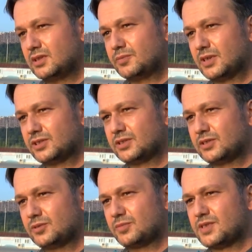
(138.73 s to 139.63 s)
İlk
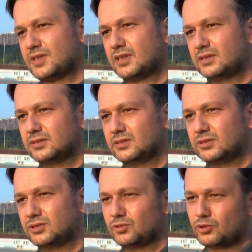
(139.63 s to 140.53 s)
başladığımızda
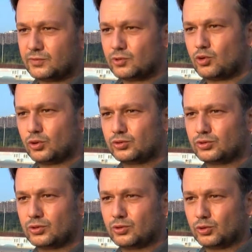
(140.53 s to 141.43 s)
işte gövde kontrolü,